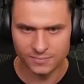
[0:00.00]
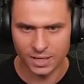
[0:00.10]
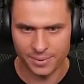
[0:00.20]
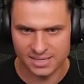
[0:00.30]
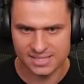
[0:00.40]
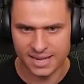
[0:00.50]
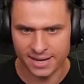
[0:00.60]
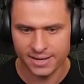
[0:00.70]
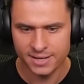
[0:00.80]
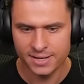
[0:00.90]
Dobra,
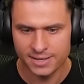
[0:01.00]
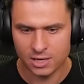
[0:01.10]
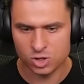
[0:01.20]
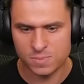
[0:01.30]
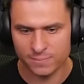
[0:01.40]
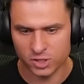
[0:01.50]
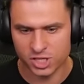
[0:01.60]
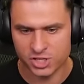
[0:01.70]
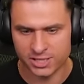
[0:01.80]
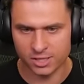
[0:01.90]
stary. Ja już mam
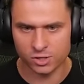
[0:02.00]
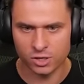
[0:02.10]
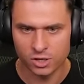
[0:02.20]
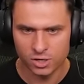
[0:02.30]
troszeczkę tego